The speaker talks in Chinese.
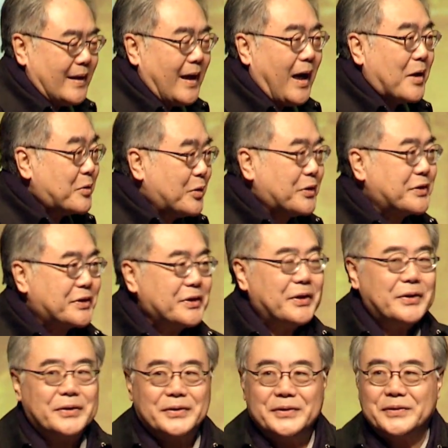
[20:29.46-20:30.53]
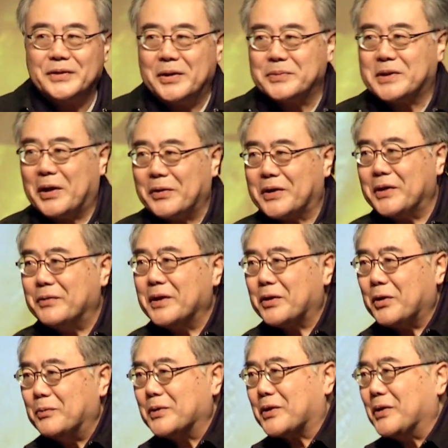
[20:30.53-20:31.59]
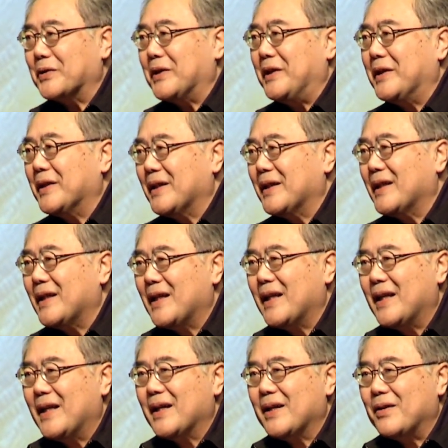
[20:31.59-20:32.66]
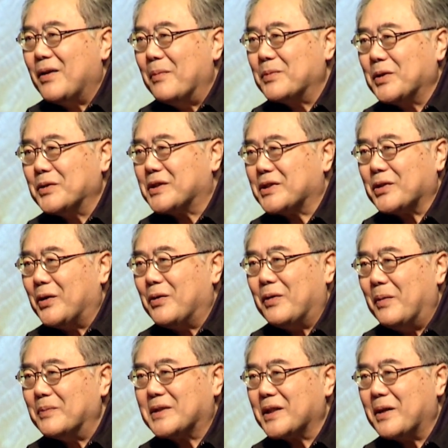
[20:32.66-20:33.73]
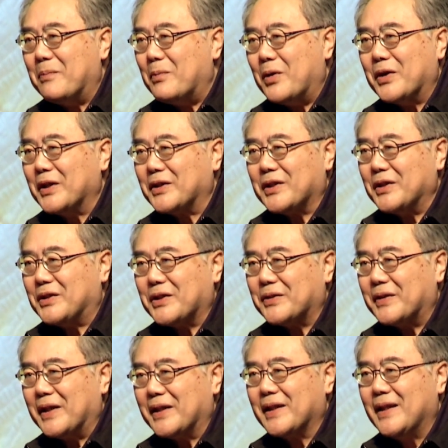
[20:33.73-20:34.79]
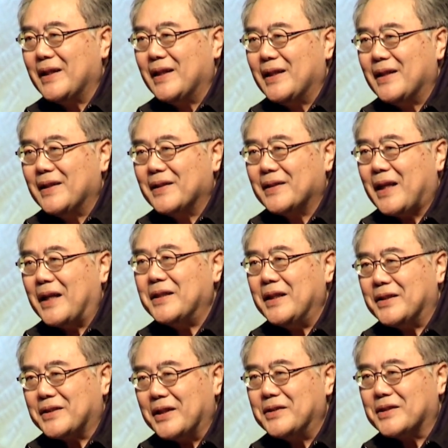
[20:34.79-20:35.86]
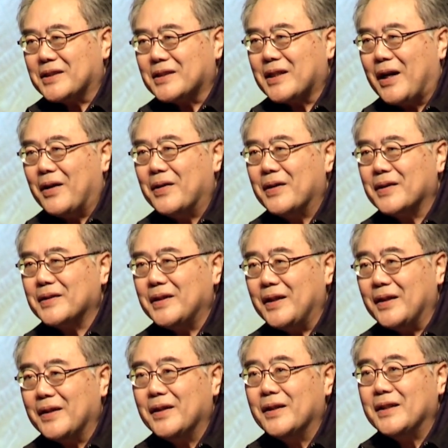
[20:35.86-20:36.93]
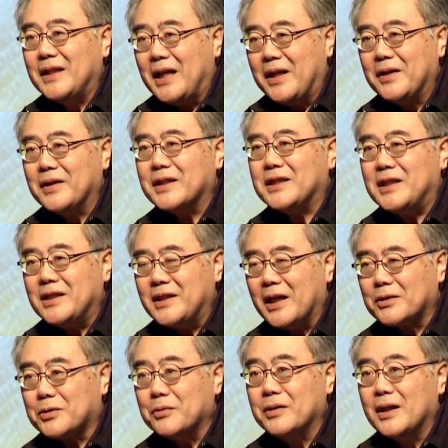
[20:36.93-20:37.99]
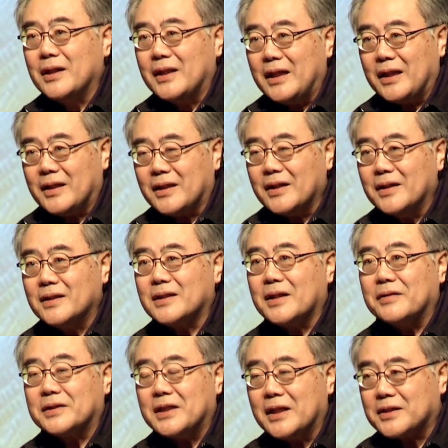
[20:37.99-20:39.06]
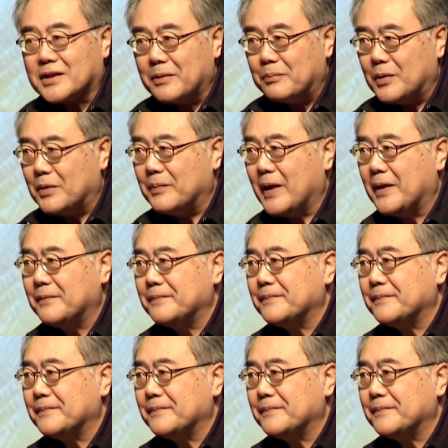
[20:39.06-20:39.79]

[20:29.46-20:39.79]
很多时候，我不知道各位同不同意。我们都说我们是一个蒙恩得救人，但你真知道？因而信耶稣，你得着些什么吗？